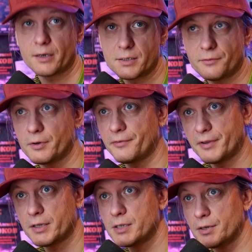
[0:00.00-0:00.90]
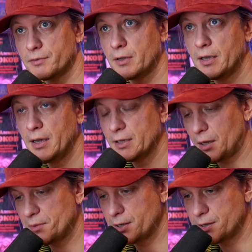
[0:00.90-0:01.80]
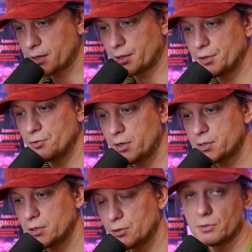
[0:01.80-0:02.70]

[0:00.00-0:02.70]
раз ставку рефинансирования. Там есть некоторые нюансы,